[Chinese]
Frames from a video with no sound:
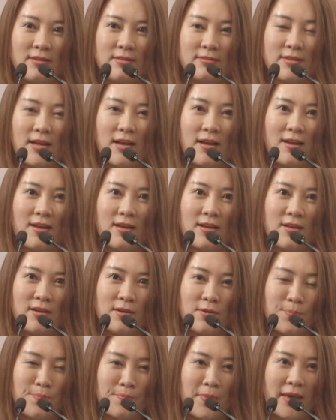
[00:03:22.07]

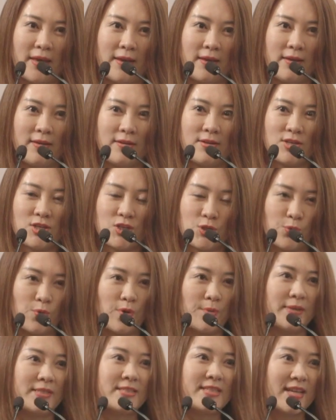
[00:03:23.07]
那美是我
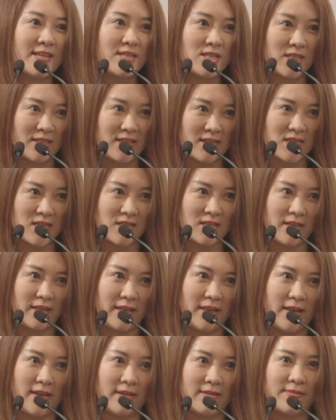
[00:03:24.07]
们坚持的事
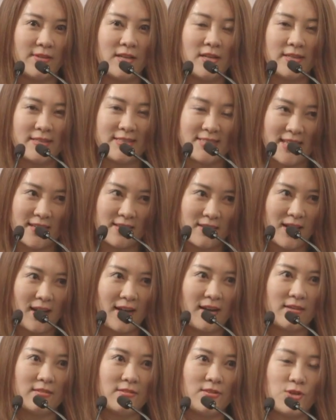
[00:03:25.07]
业，健
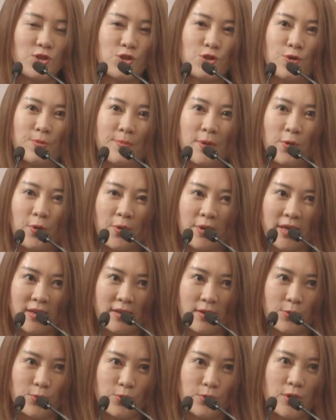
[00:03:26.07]
康是我们回馈
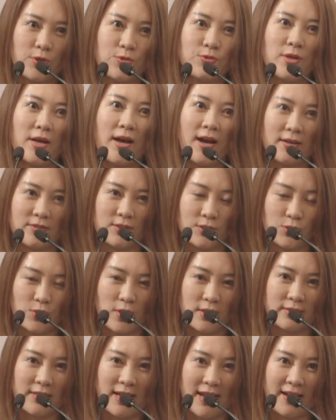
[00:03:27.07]
给顾客最好的
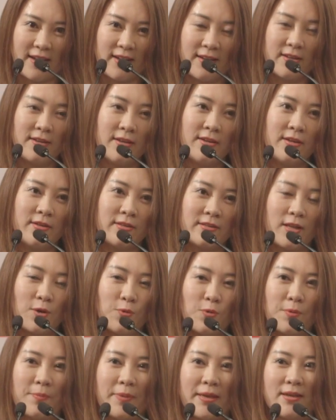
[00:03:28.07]
状态。那
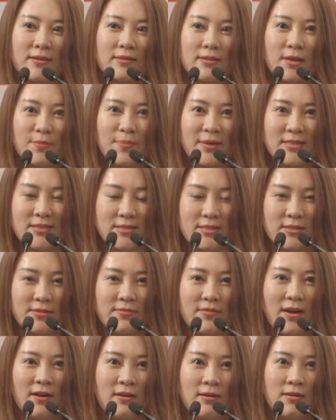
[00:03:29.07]
我们也特别希
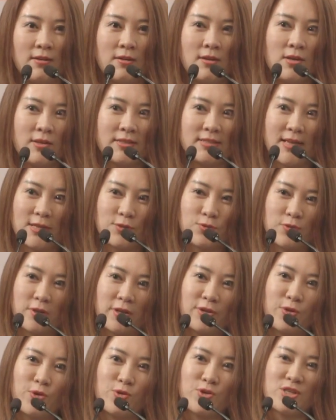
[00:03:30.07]
望。在座的
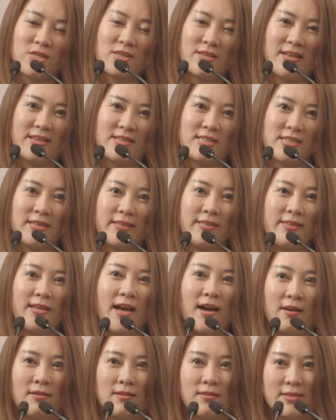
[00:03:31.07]
女士也是一
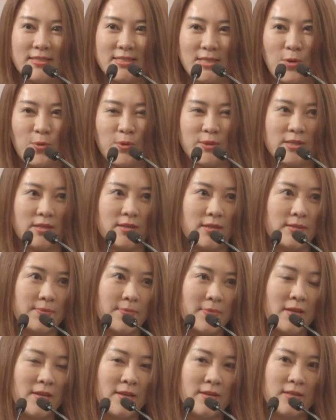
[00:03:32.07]
样，像我这个
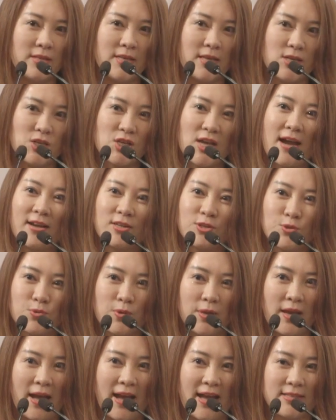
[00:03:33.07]
也是二十
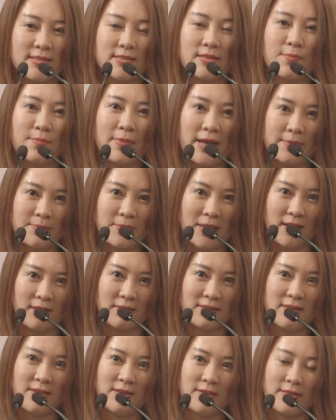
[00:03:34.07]
岁孩子的妈妈
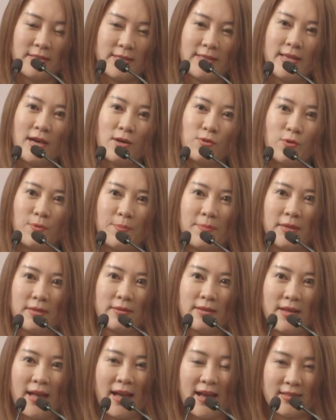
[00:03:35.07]
一样，我们
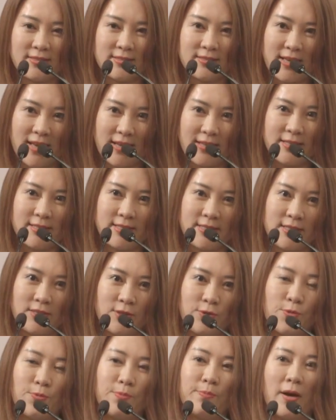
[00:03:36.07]
跟孩子在一起
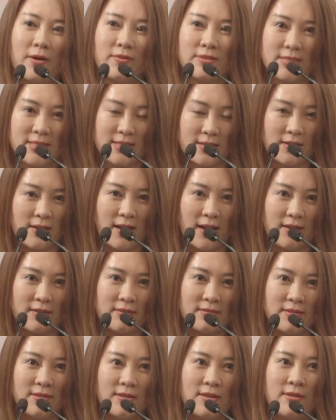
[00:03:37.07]
永葆健
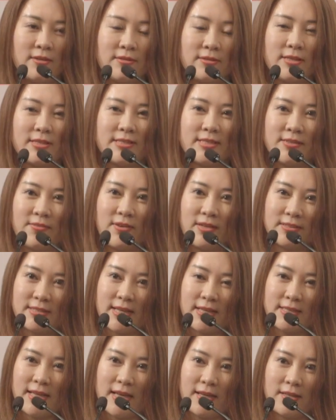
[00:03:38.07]
康。也希望在
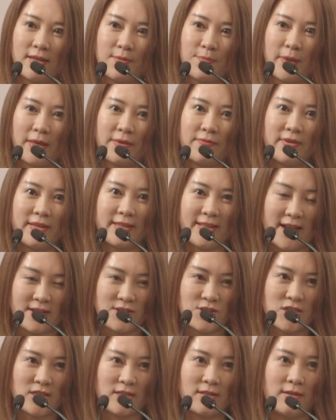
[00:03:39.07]
座的每位男
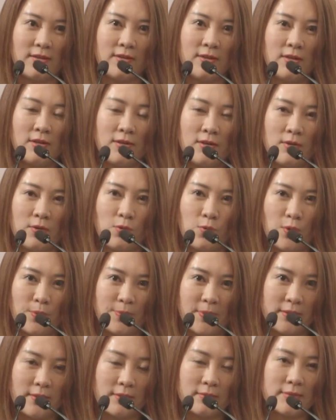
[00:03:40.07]
士，我
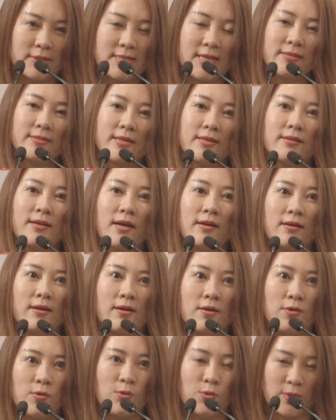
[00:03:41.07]
们能健健康
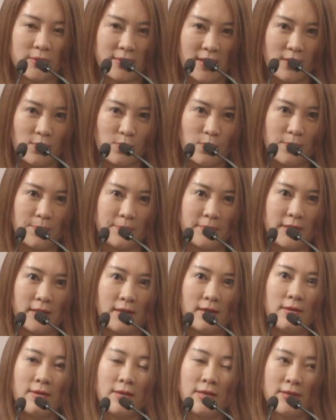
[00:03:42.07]
康活到我们
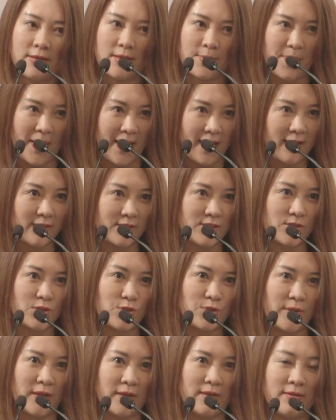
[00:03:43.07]
的一百二十
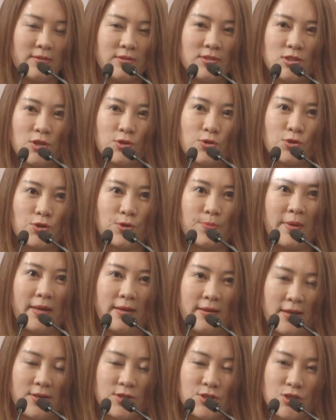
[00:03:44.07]
岁。这就是美
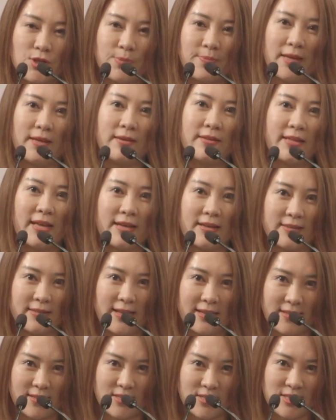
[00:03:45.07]
莲智美带给
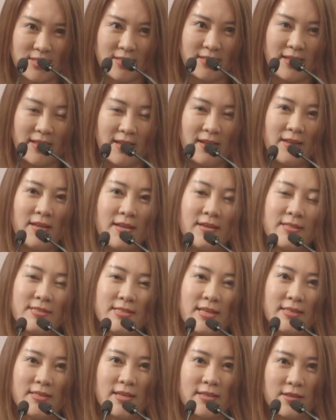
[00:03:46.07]
大家的事业。
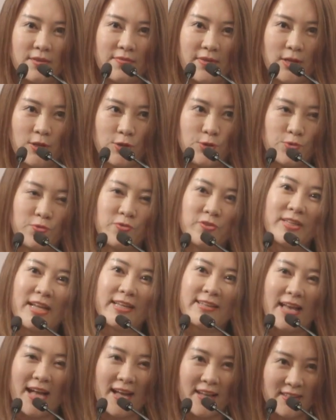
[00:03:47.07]
谢谢各位，祝福大
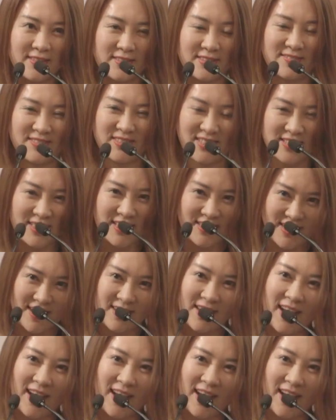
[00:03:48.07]
家身体健